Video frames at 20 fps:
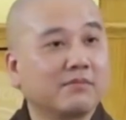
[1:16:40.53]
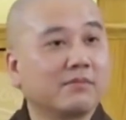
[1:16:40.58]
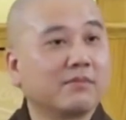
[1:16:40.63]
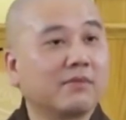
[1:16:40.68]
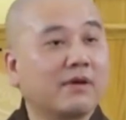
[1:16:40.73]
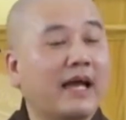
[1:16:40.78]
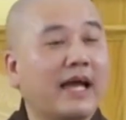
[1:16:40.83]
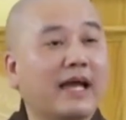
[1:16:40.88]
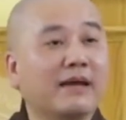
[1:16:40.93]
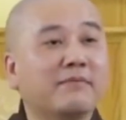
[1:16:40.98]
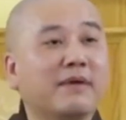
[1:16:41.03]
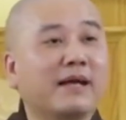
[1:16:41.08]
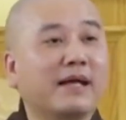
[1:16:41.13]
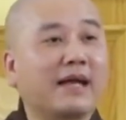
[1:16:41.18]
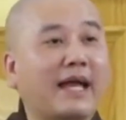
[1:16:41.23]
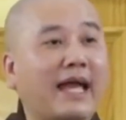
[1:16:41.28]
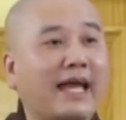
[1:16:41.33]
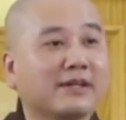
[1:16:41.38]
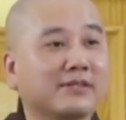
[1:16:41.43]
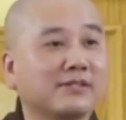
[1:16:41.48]
Hễ mà
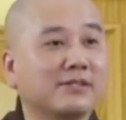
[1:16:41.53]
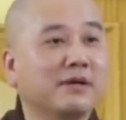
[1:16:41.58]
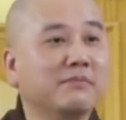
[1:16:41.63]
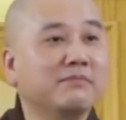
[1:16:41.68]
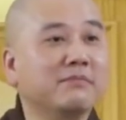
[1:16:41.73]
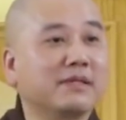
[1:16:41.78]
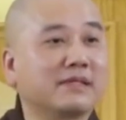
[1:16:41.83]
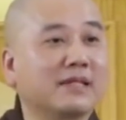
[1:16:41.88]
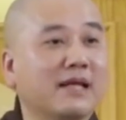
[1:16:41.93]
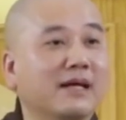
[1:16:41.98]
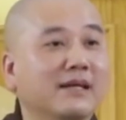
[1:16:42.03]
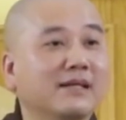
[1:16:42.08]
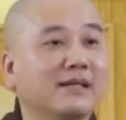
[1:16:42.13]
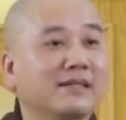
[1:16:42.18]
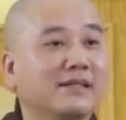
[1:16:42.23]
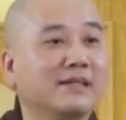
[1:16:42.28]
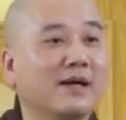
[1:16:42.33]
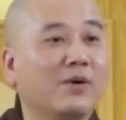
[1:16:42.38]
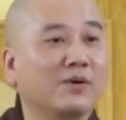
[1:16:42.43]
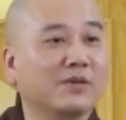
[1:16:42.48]
hàng xóm mà tới
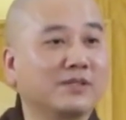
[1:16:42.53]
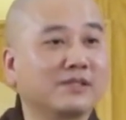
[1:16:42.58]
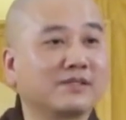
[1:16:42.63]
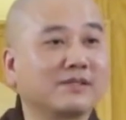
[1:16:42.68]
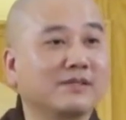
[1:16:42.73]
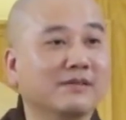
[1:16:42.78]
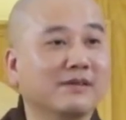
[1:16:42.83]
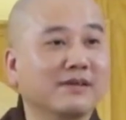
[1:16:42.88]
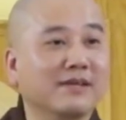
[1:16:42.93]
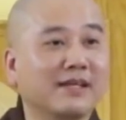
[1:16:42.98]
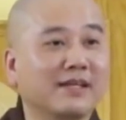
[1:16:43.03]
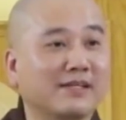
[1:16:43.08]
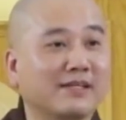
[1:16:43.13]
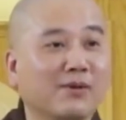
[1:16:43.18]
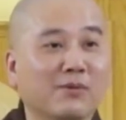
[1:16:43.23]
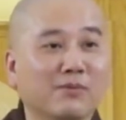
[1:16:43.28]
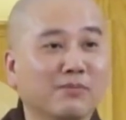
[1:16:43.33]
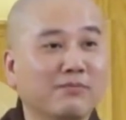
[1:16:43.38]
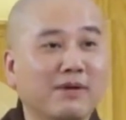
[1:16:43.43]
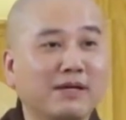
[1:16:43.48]
ngồi trước cửa là
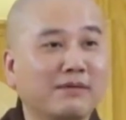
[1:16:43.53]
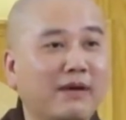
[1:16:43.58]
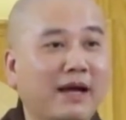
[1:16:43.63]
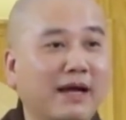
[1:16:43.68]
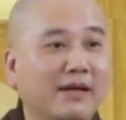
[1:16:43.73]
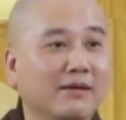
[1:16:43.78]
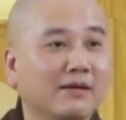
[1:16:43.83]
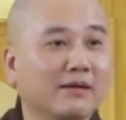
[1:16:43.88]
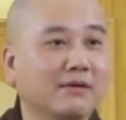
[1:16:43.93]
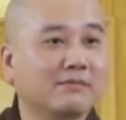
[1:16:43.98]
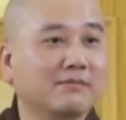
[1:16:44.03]
tụng mấy bài đó.